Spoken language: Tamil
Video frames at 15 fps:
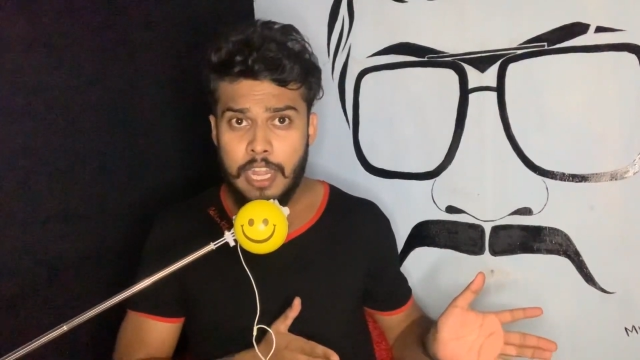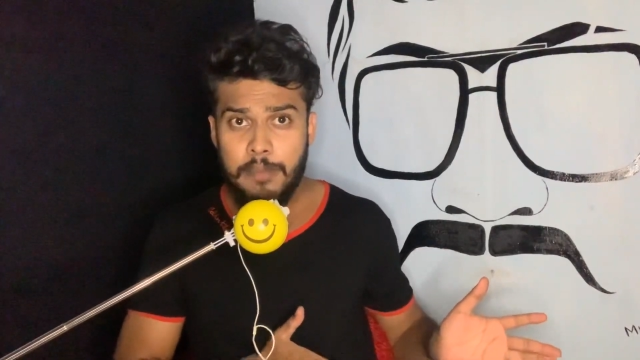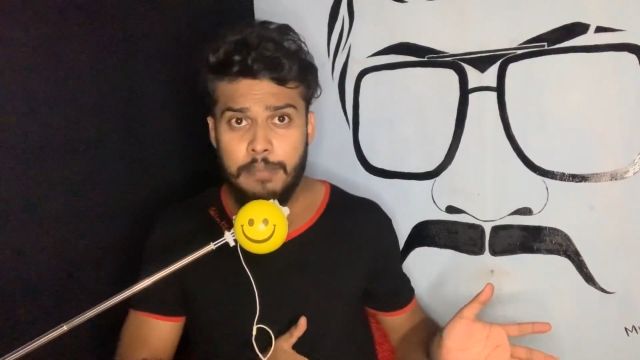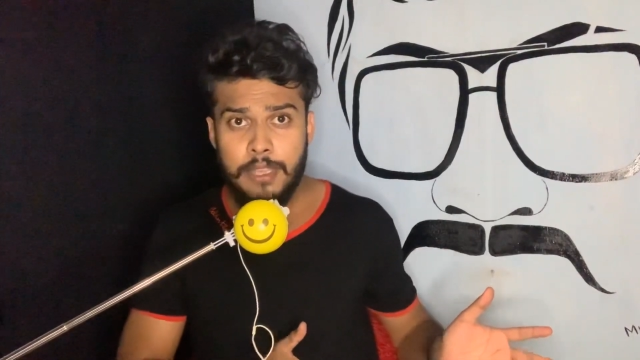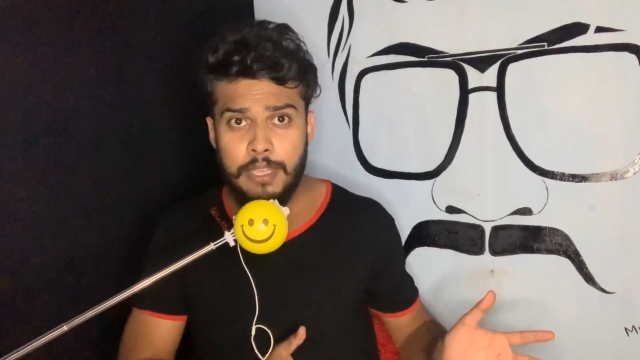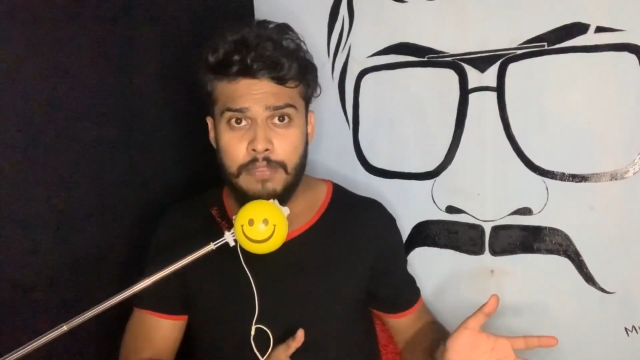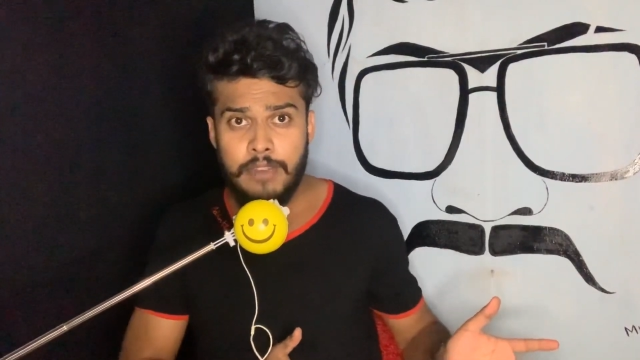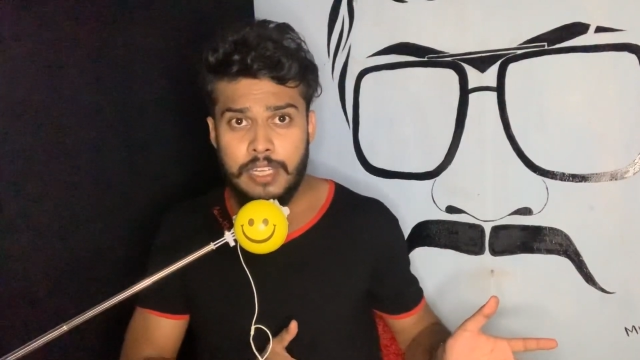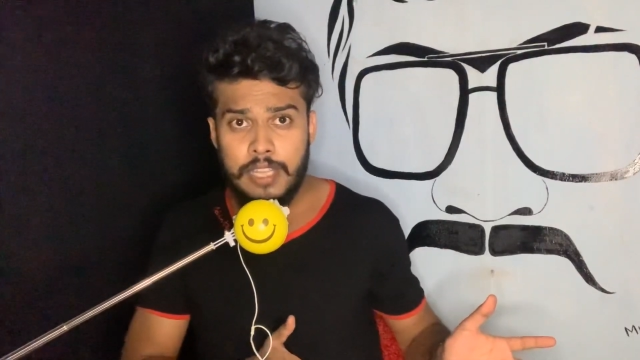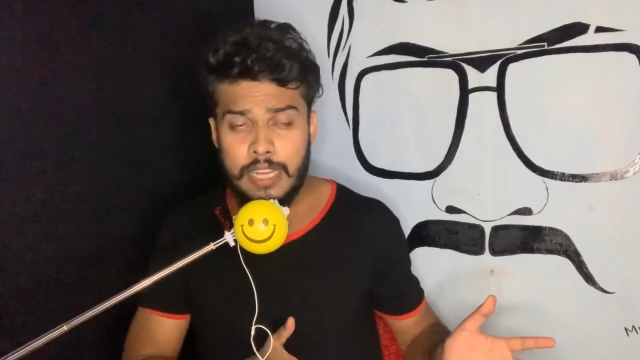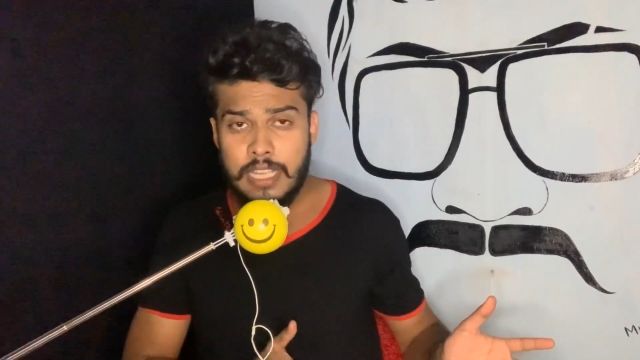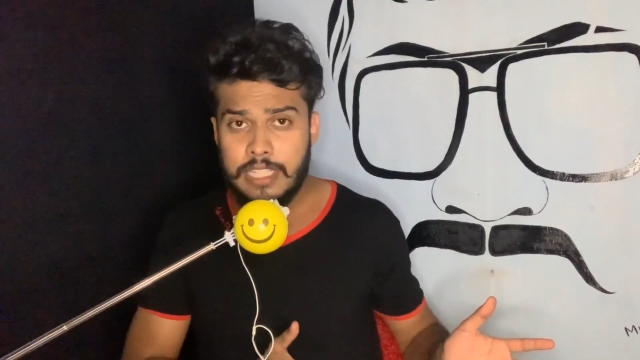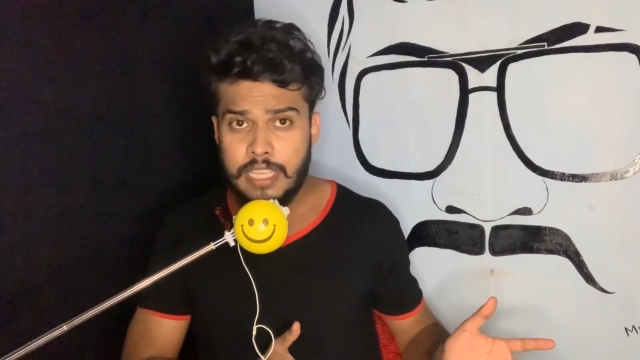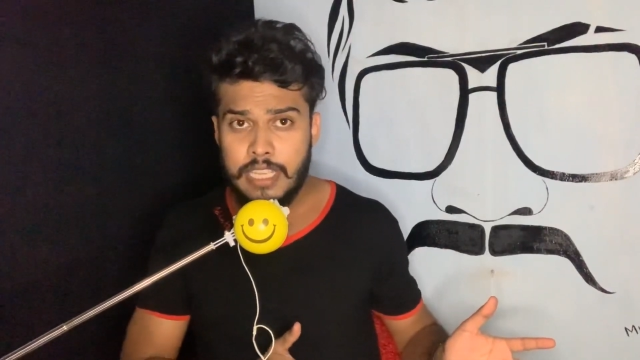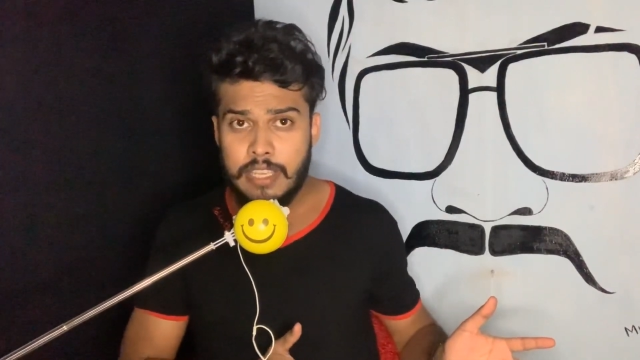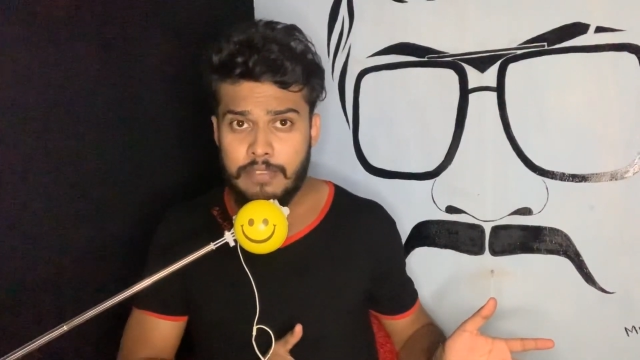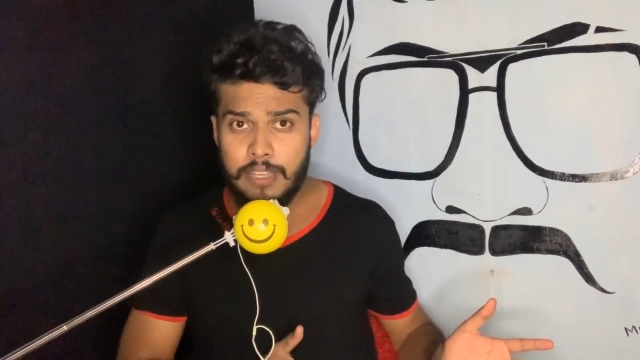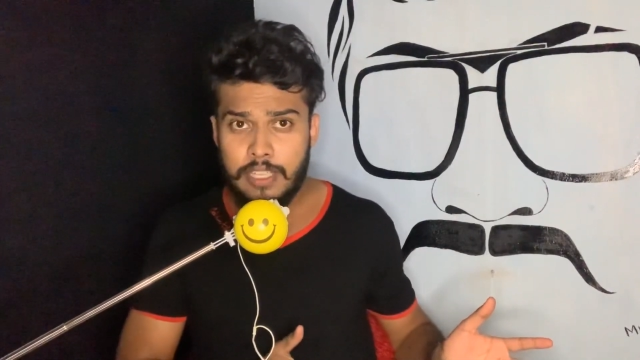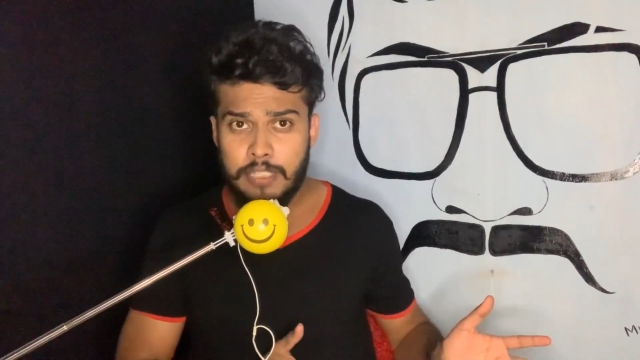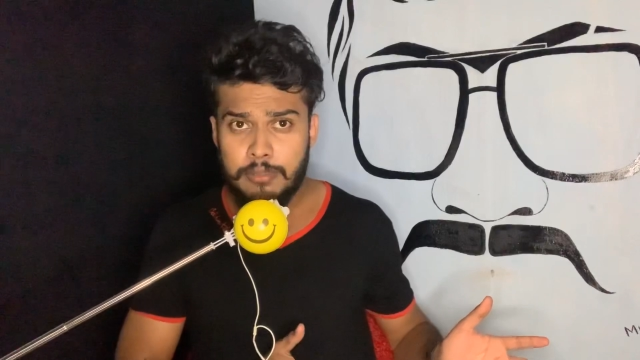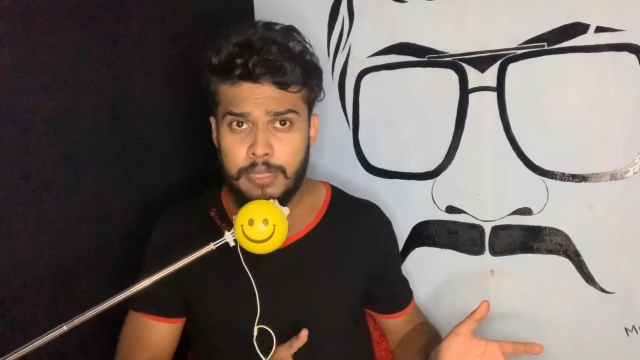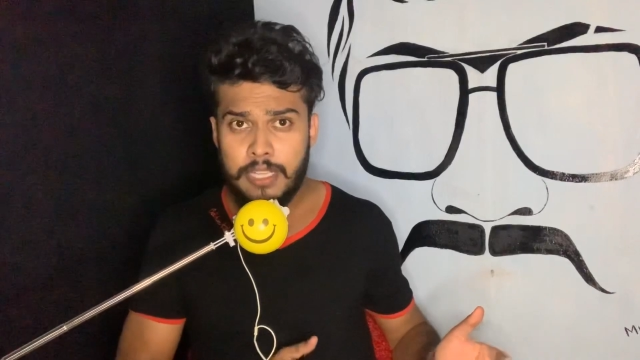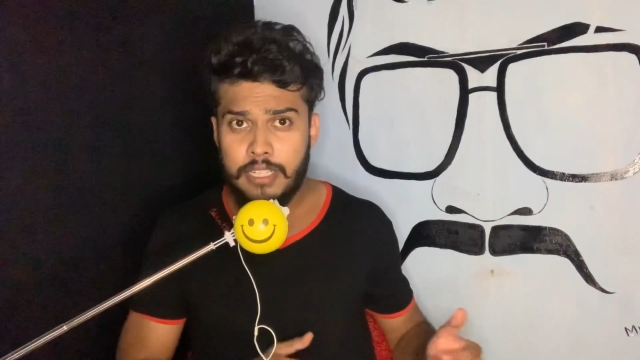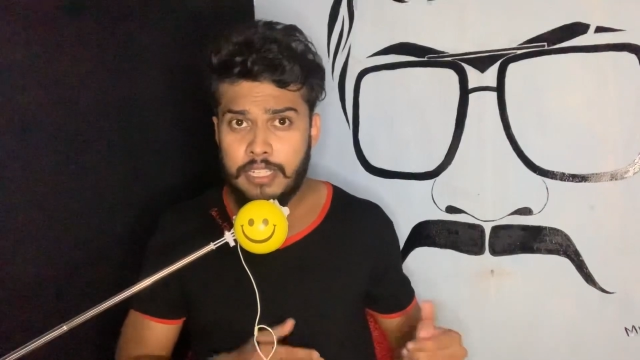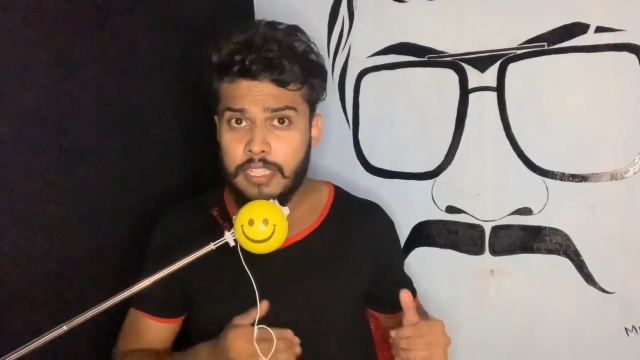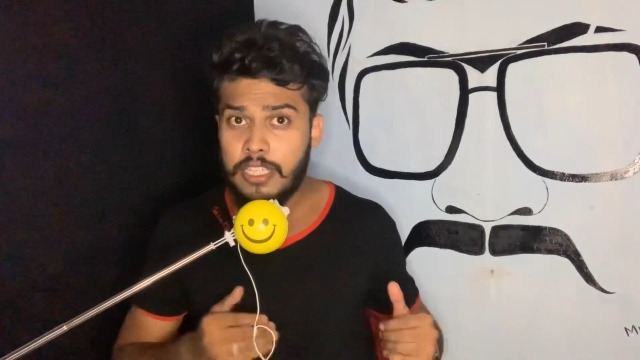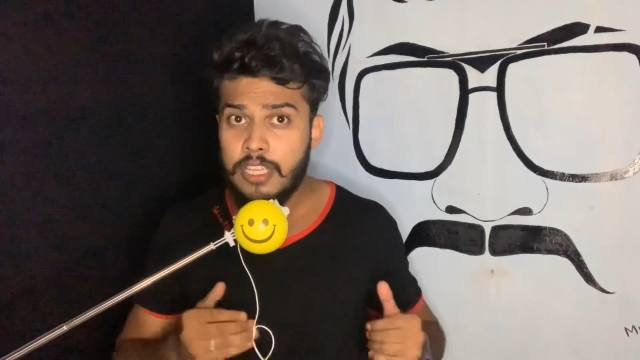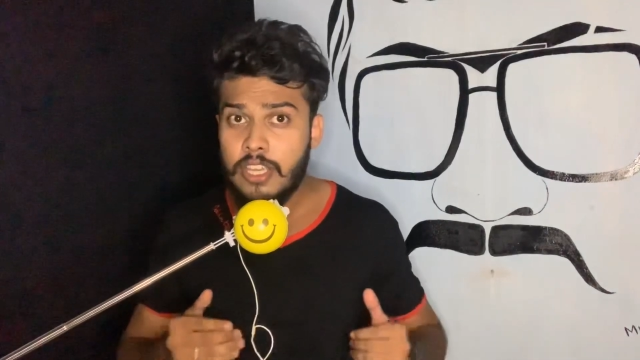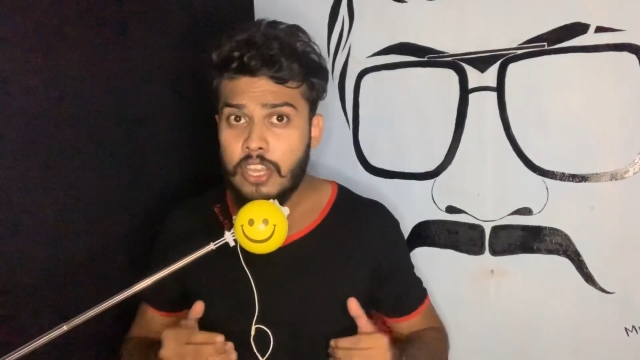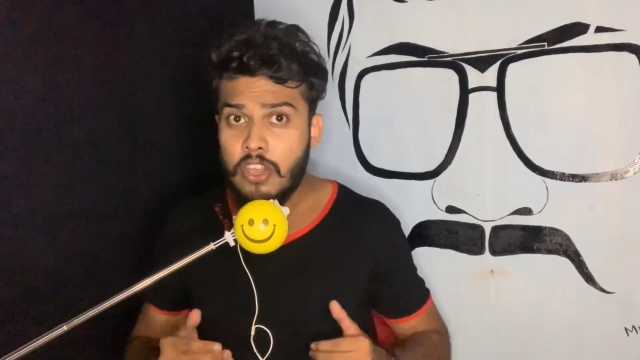அடிமையை விடுதலை செய்ய வேண்டும்
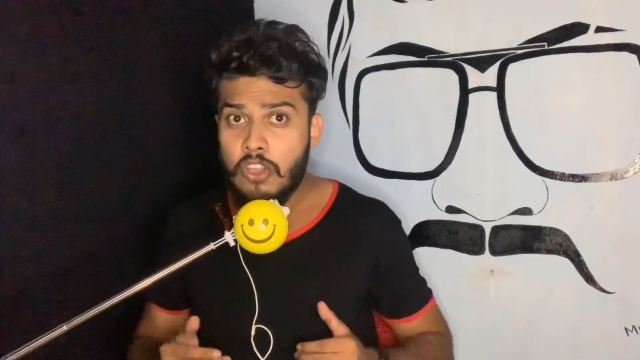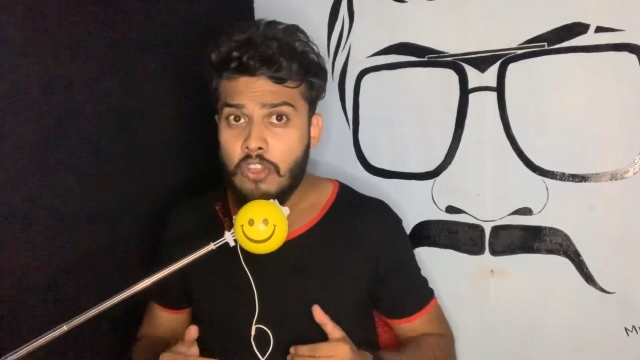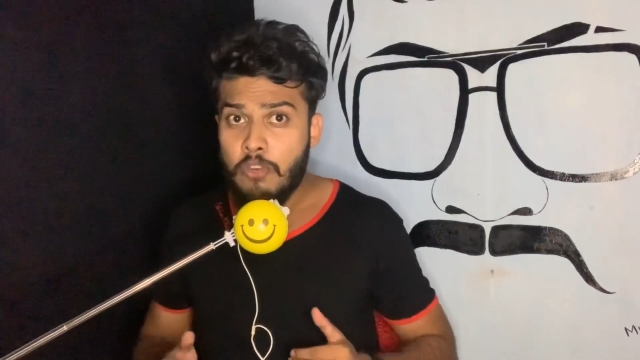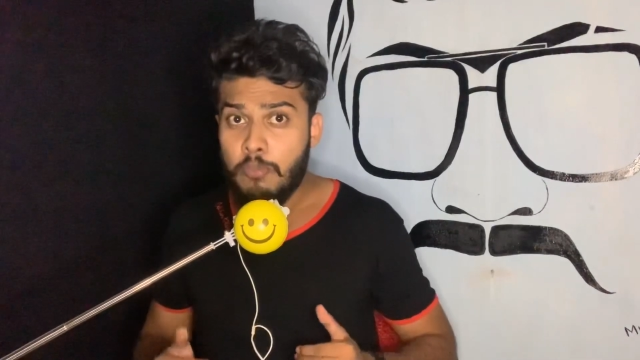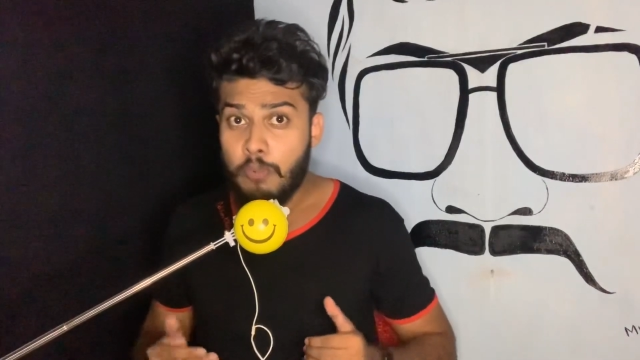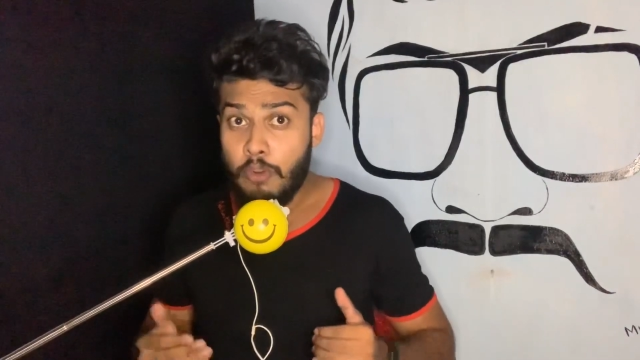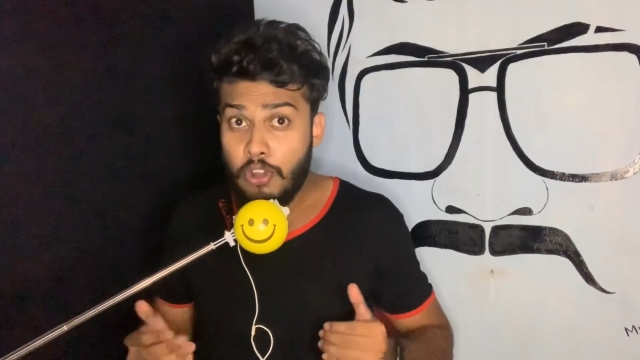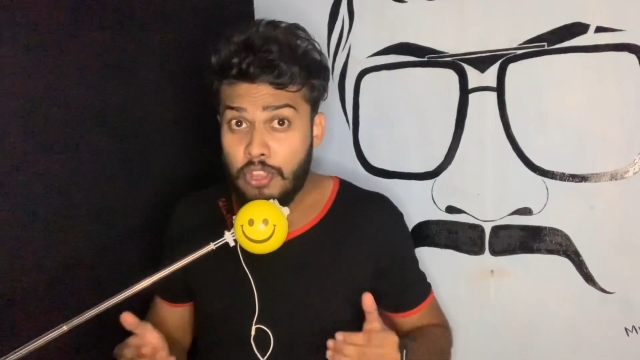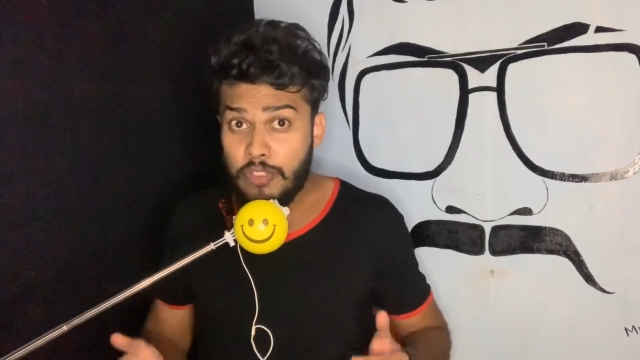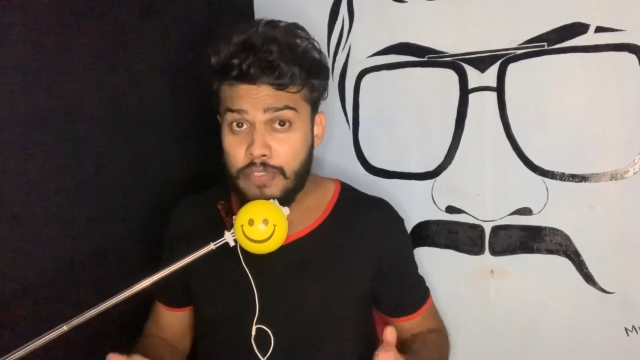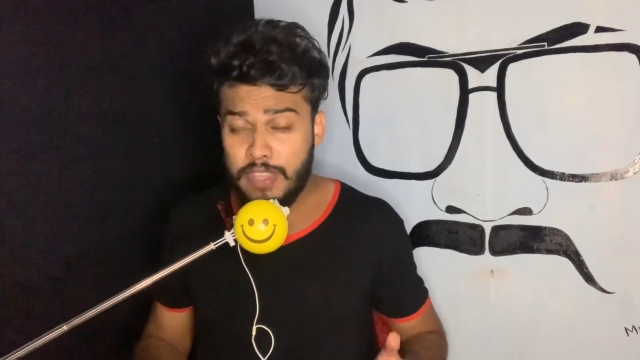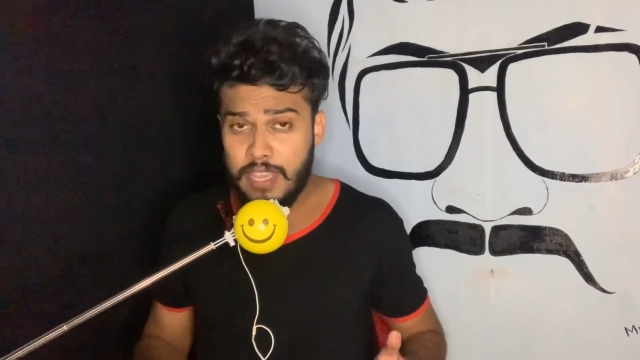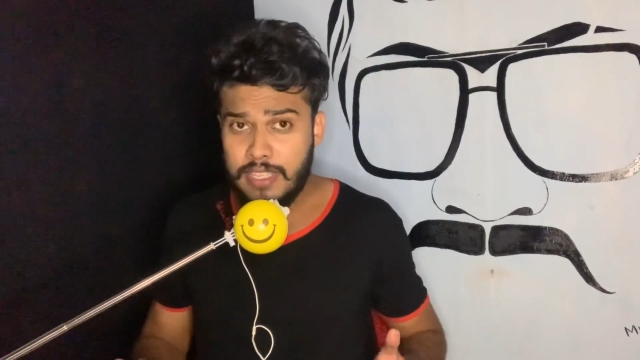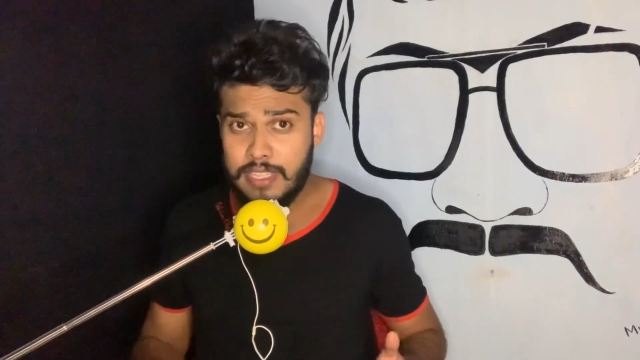என்று பொலிவியா